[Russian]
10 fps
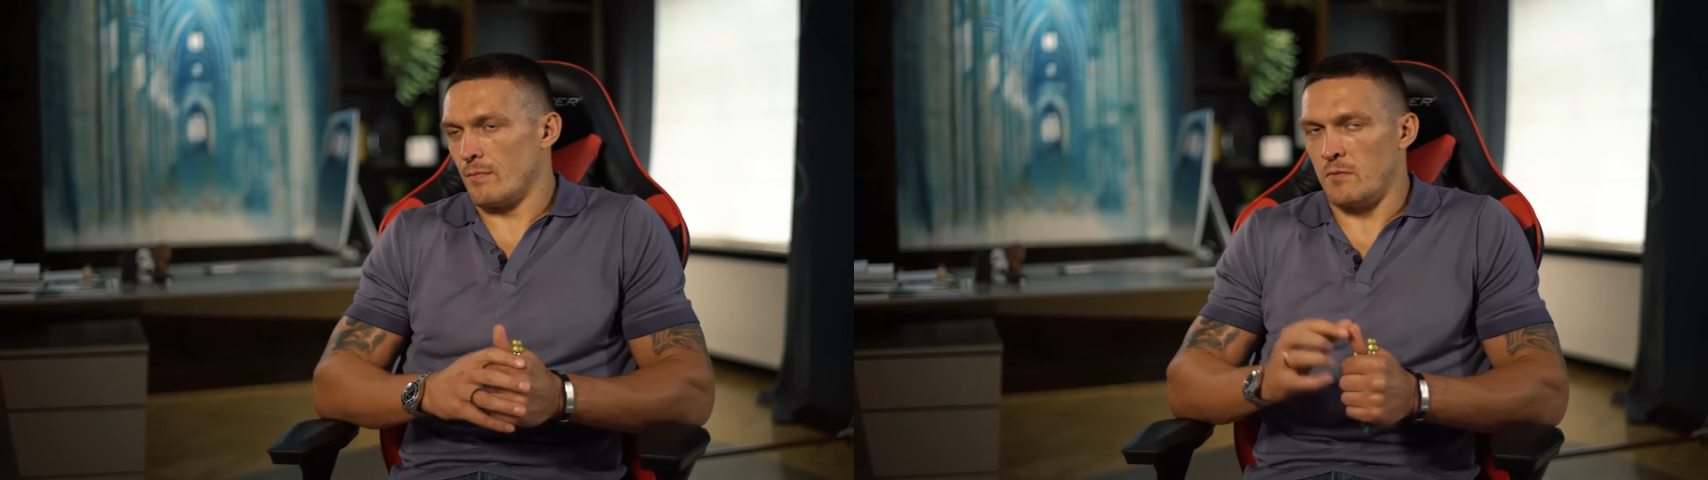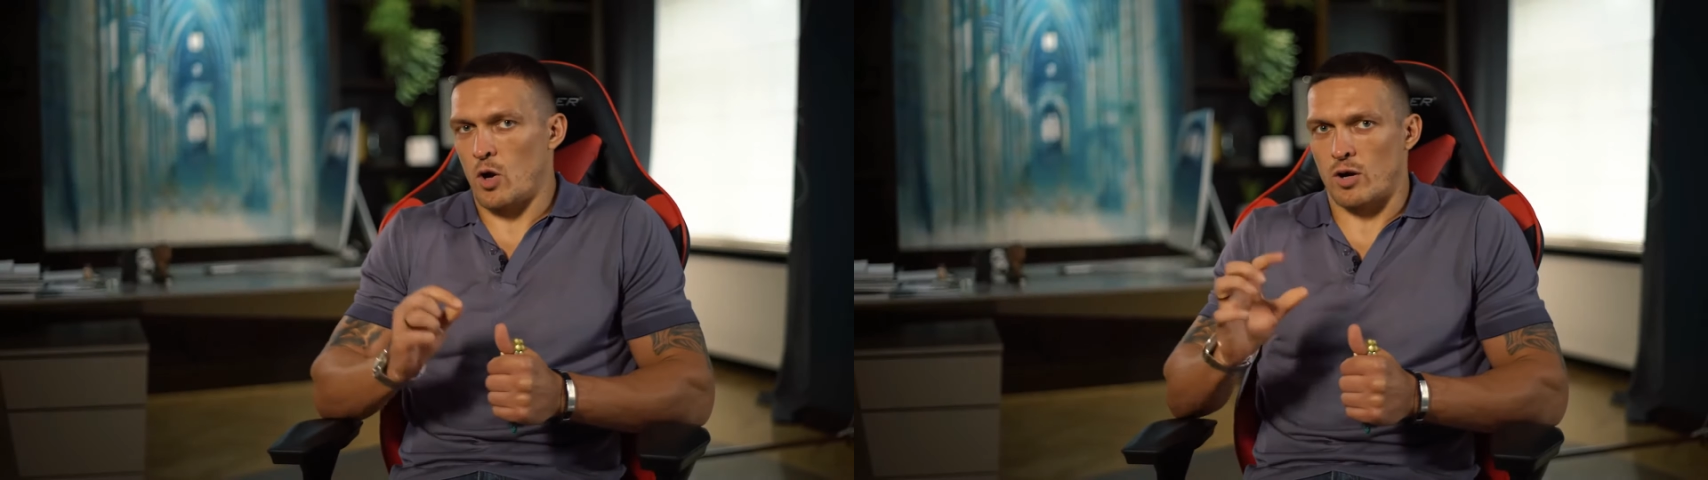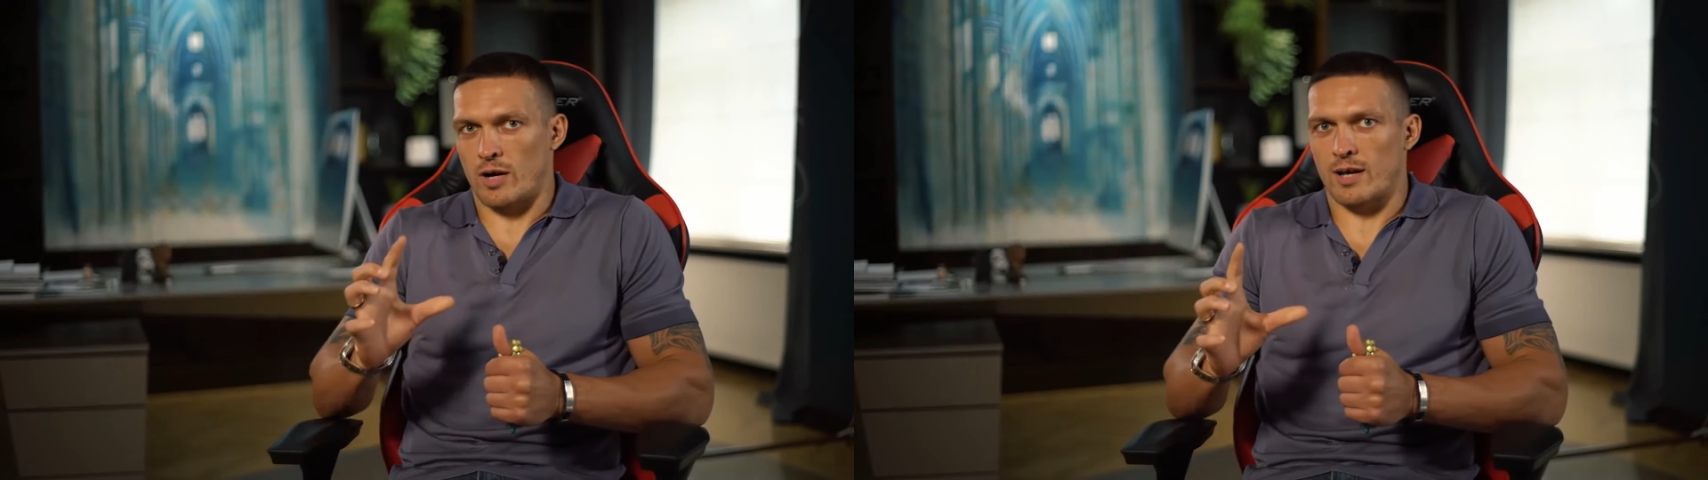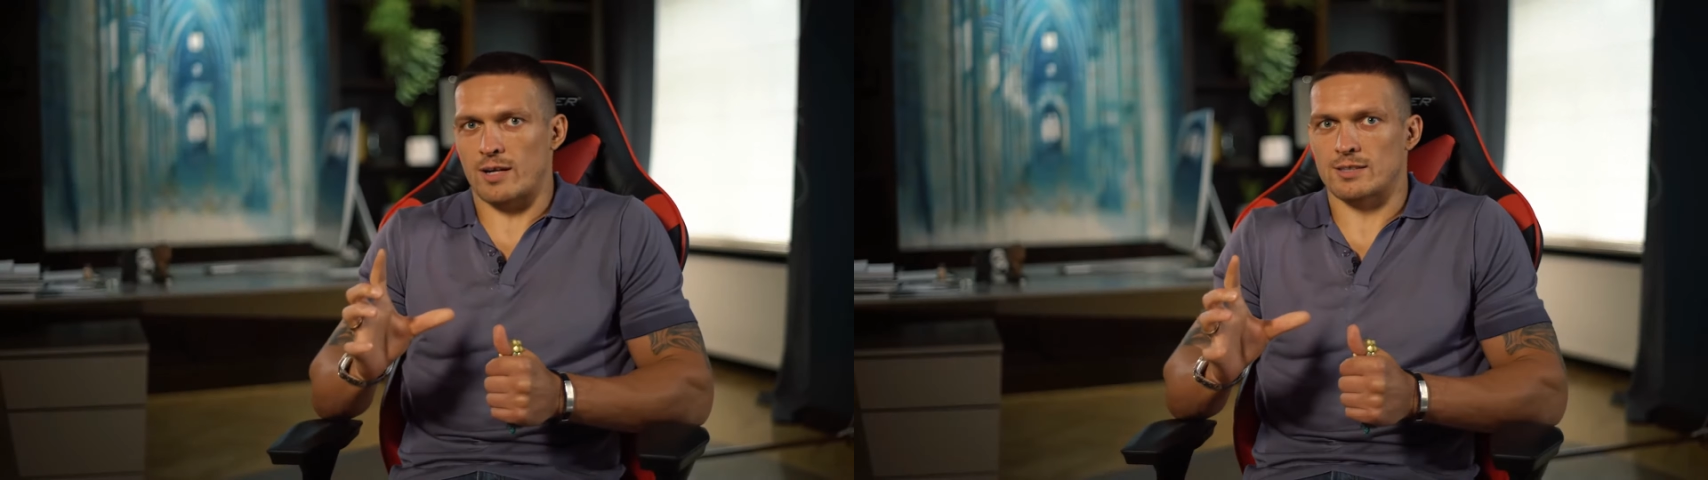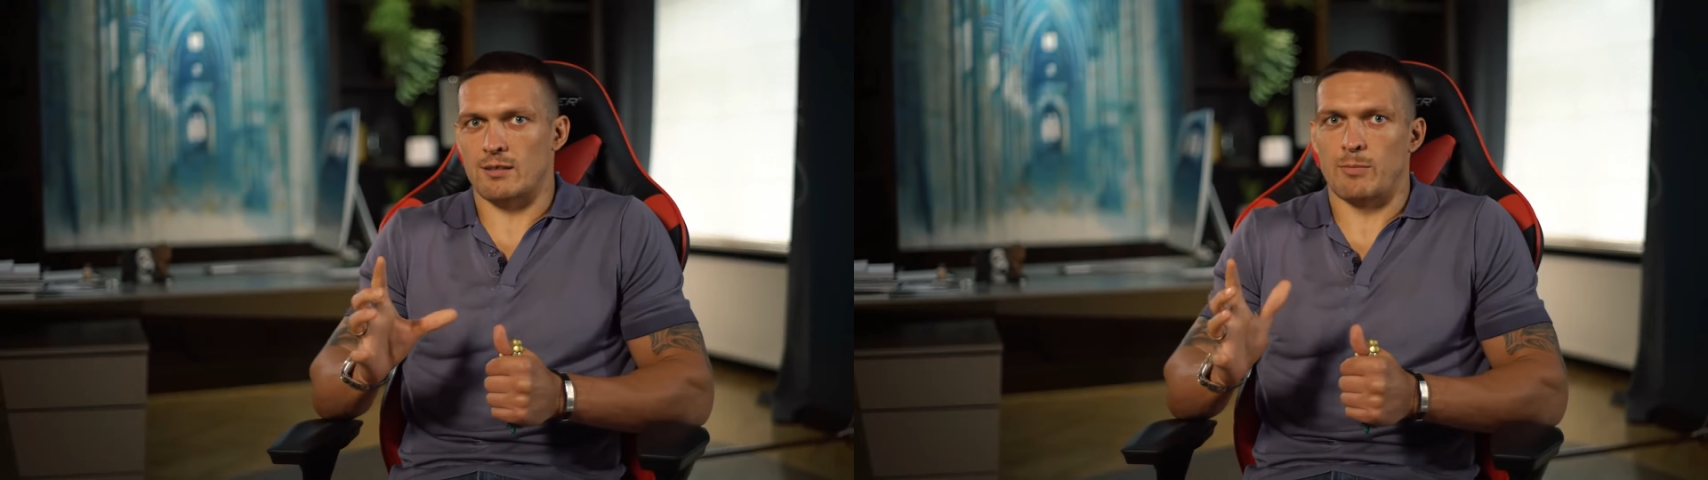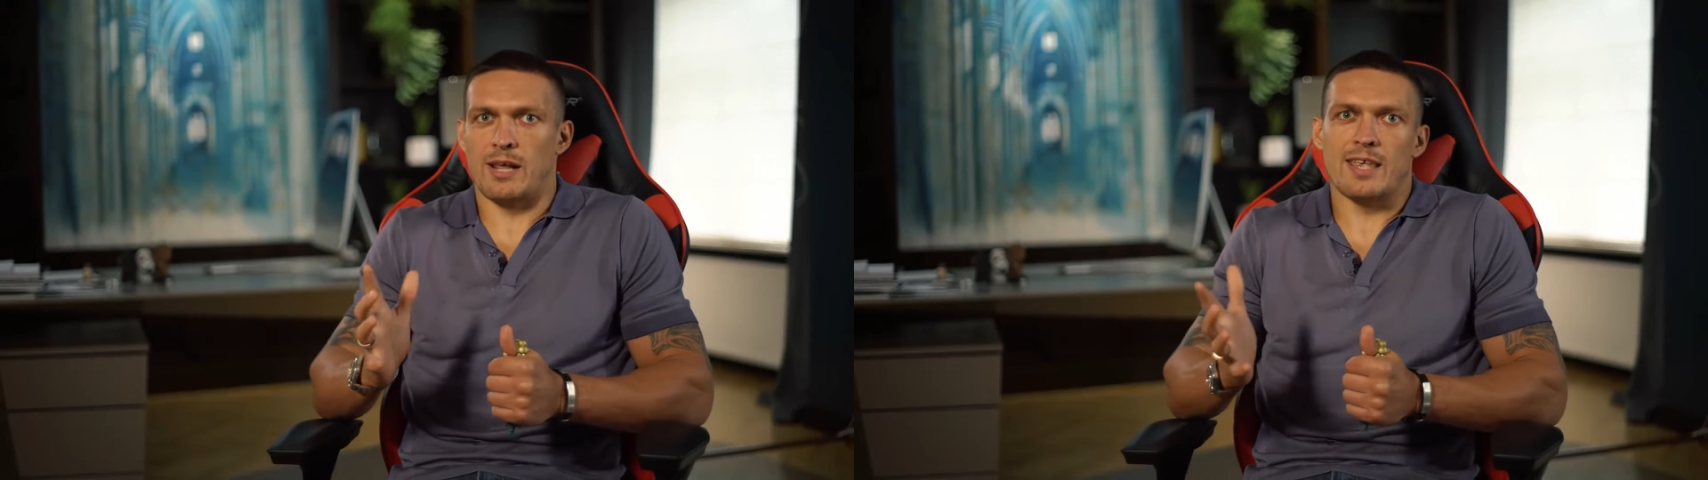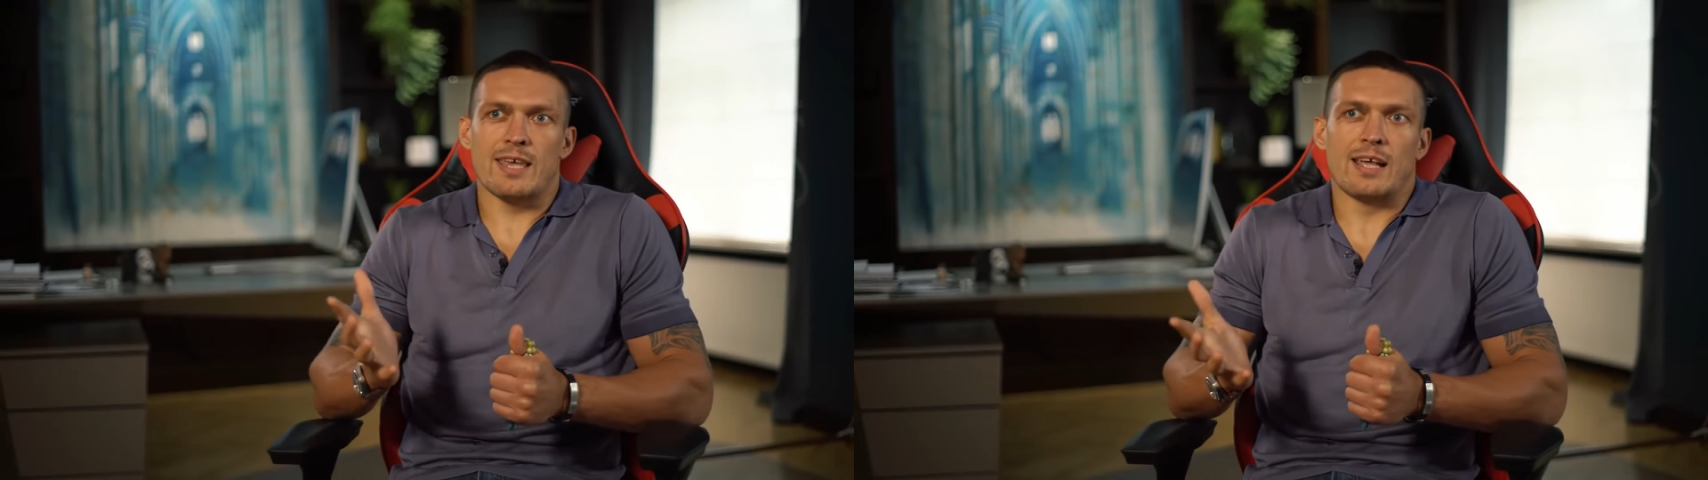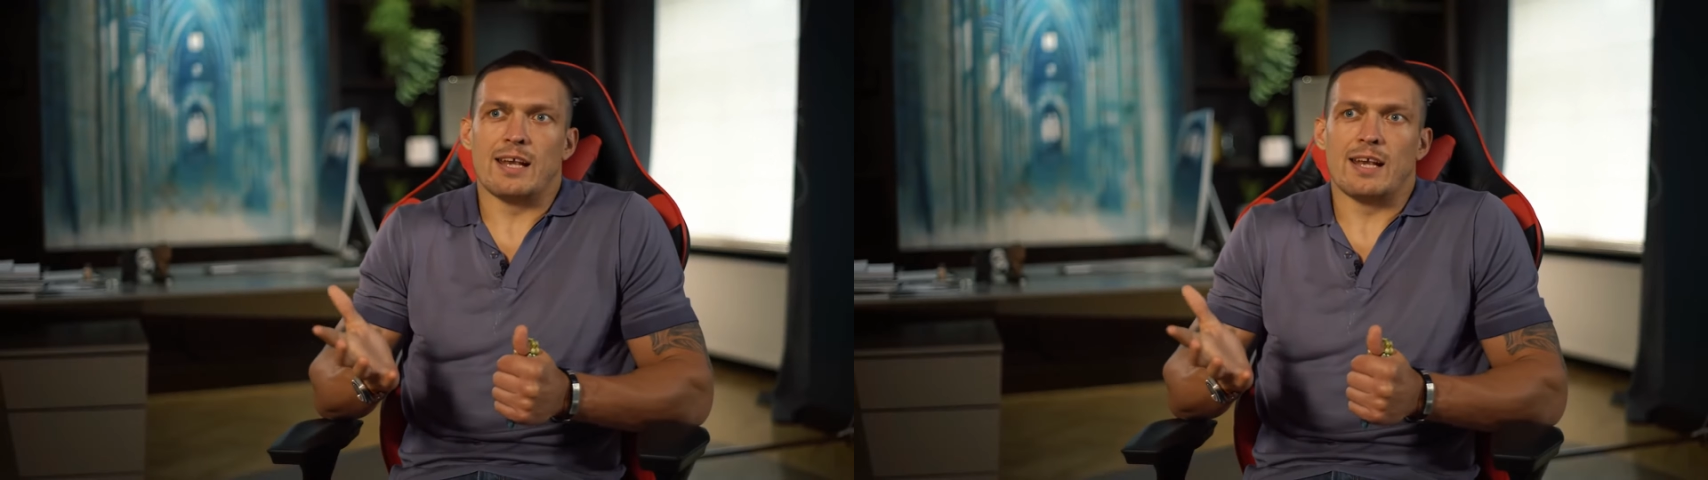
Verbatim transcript: легкое расслабление,